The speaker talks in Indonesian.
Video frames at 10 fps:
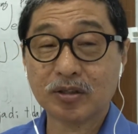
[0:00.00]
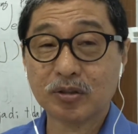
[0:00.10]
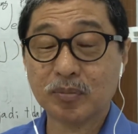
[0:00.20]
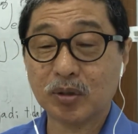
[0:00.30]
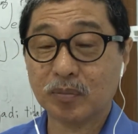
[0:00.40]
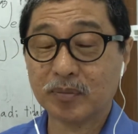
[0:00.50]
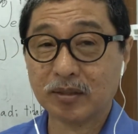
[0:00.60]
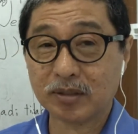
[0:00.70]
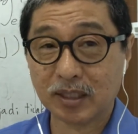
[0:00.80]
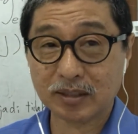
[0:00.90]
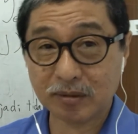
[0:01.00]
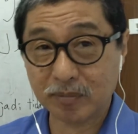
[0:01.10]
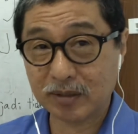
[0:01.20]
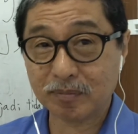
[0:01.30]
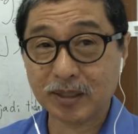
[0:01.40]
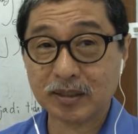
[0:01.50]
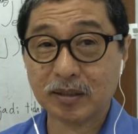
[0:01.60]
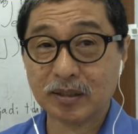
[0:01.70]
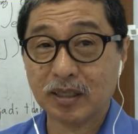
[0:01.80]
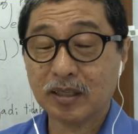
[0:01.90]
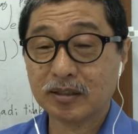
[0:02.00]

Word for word: sebelum restorasi Meiji masih